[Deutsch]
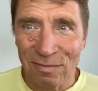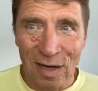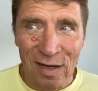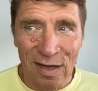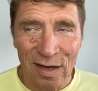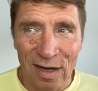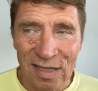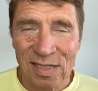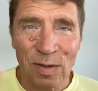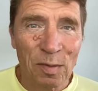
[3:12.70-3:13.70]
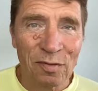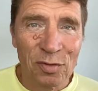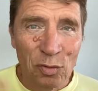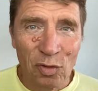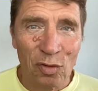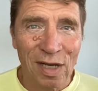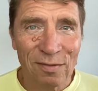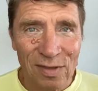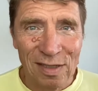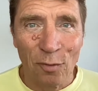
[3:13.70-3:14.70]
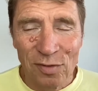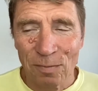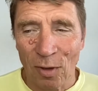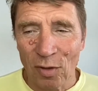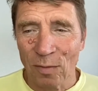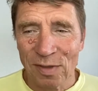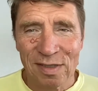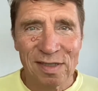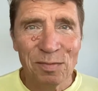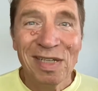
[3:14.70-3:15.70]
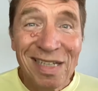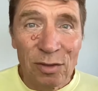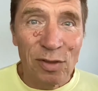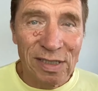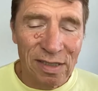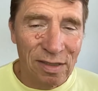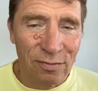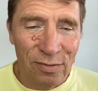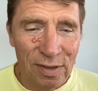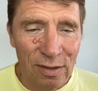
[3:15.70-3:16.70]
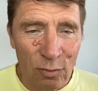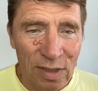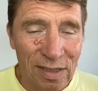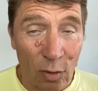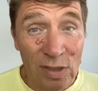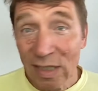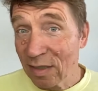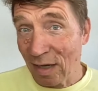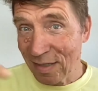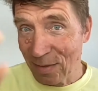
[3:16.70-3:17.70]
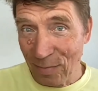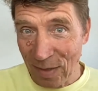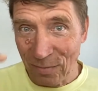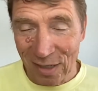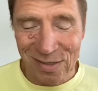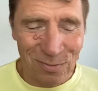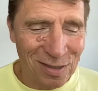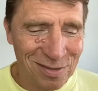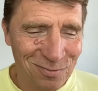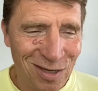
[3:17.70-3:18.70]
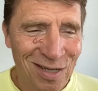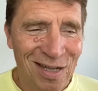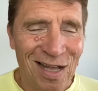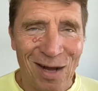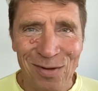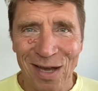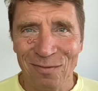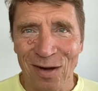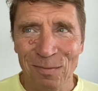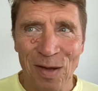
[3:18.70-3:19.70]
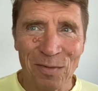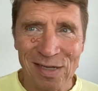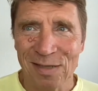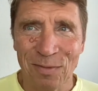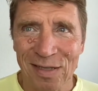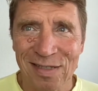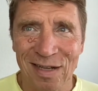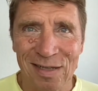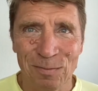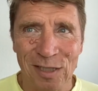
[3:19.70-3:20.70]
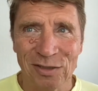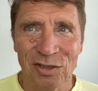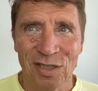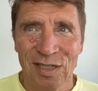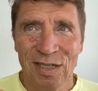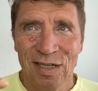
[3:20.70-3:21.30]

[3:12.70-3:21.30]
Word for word: war, er hatte zwar immer versucht, online was aufzubauen, aber es ist ihm nie so richtig ge gelungen, auch nicht, als er beim Russell Brunson war. Aber er war beim Russell Brunson halt praktisch